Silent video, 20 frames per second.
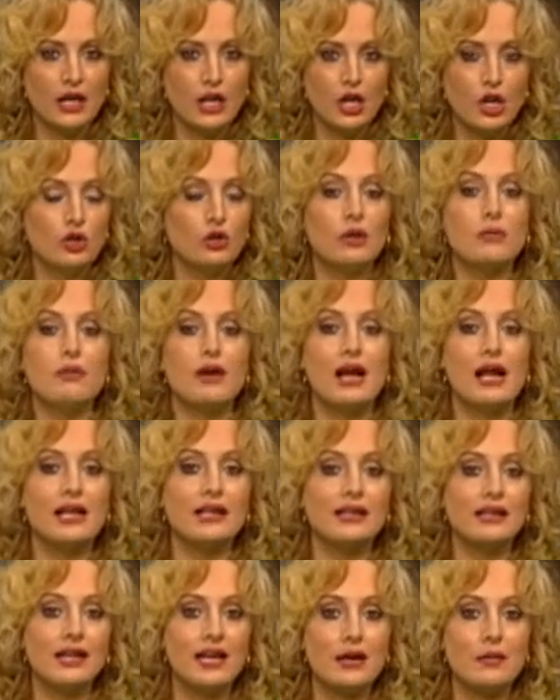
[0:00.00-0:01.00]
No en
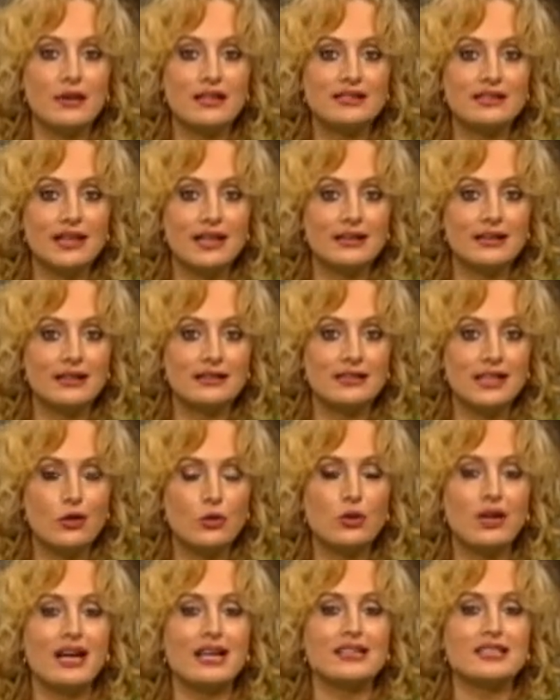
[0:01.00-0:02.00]
balde, a pesar de ser
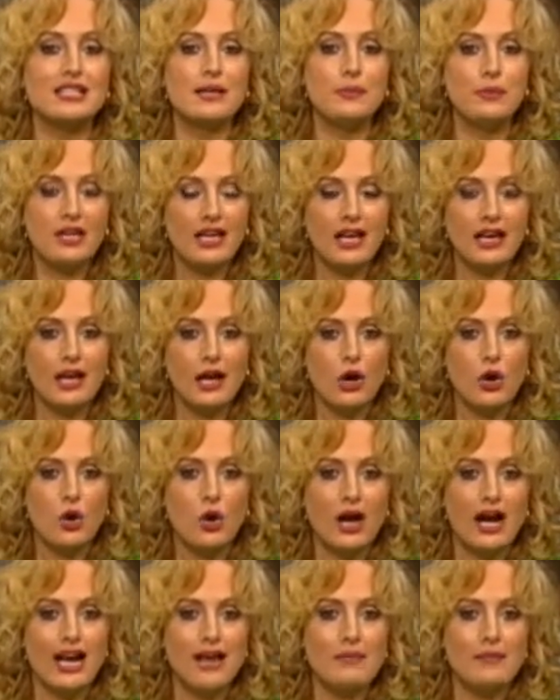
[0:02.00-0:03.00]
un archipiélago,
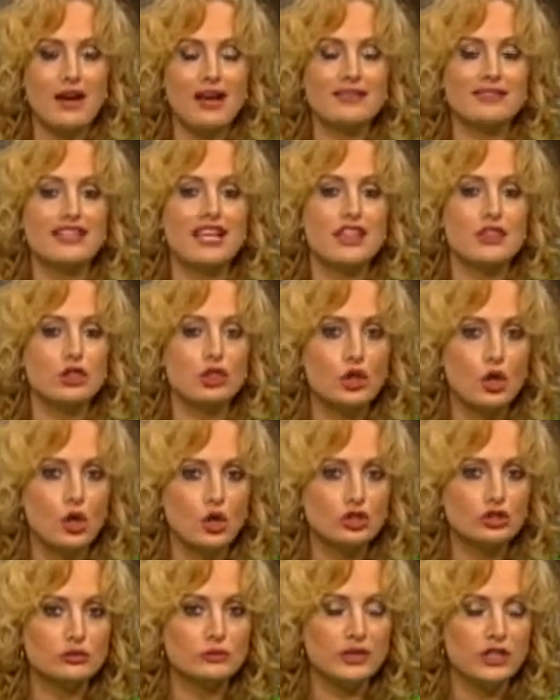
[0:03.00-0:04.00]
hay más de
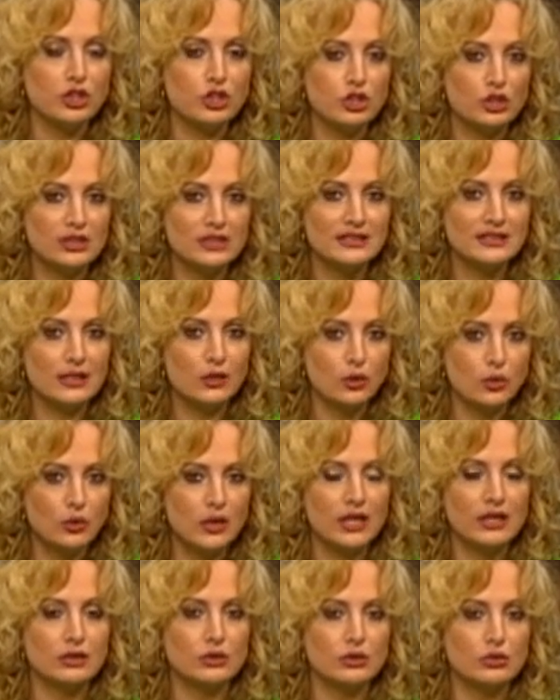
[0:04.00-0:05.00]
2 millones de
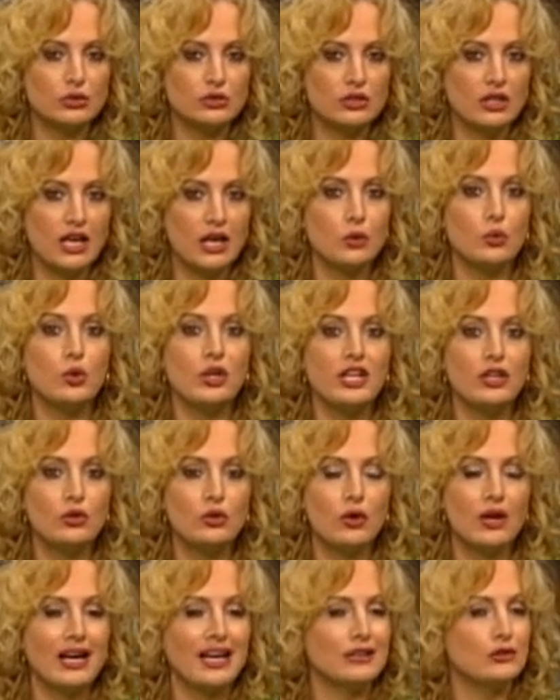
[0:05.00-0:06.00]
cubanos que han
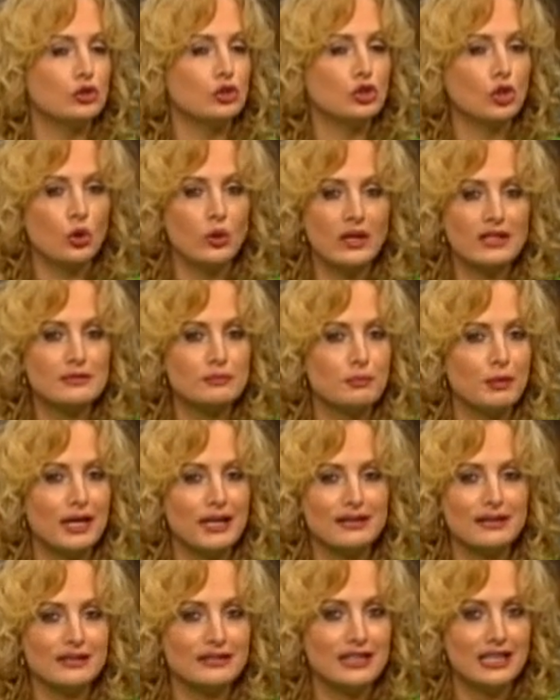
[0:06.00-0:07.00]
huido a todas
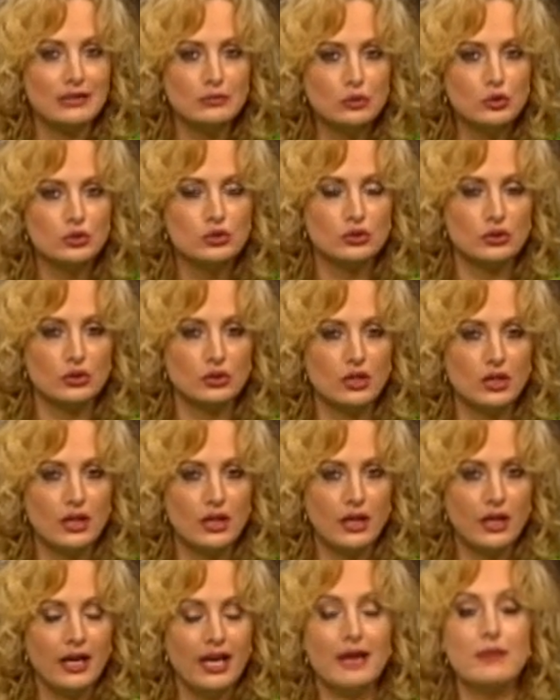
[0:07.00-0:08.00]
partes del mundo
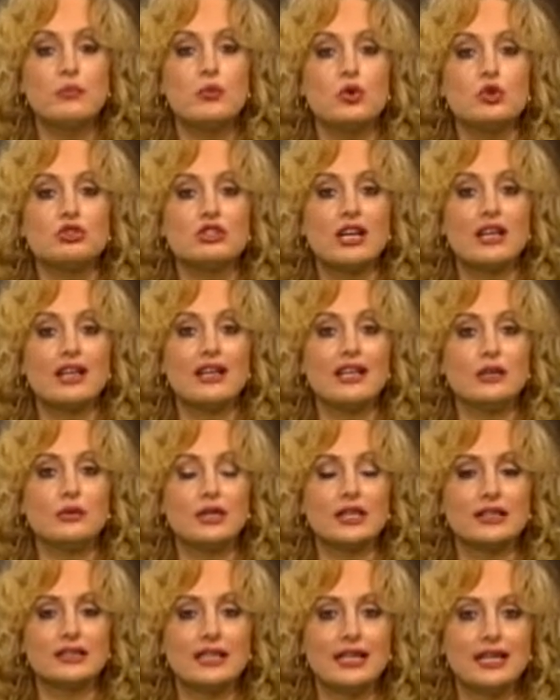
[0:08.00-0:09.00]
en busca de
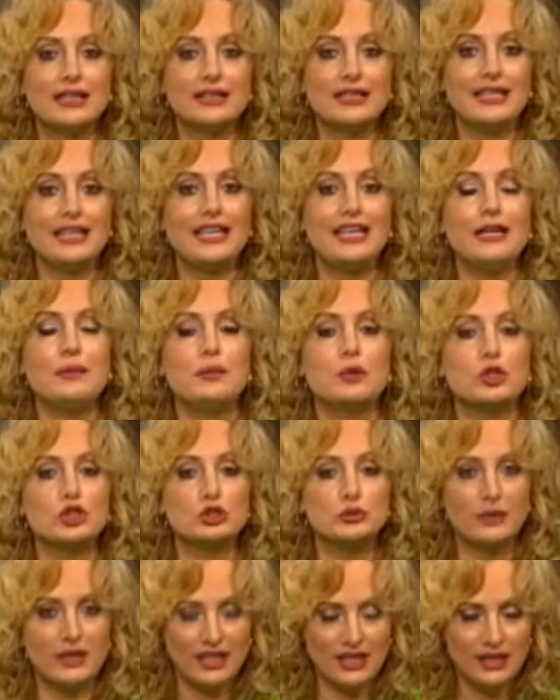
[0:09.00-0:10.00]
libertad y
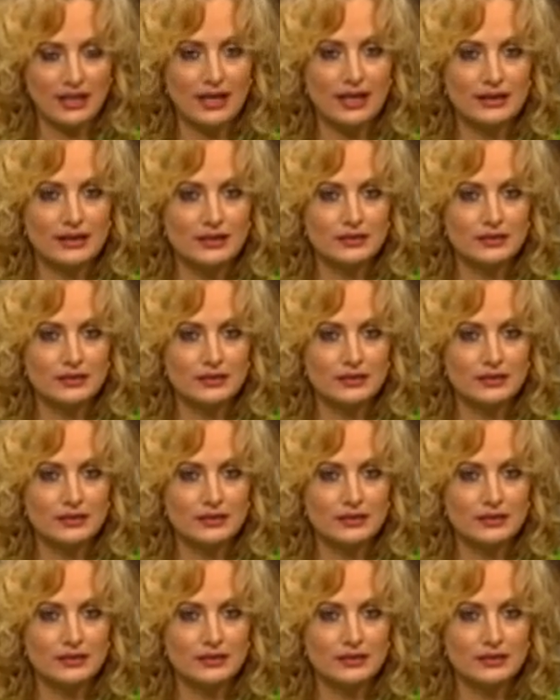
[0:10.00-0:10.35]
prosperidad.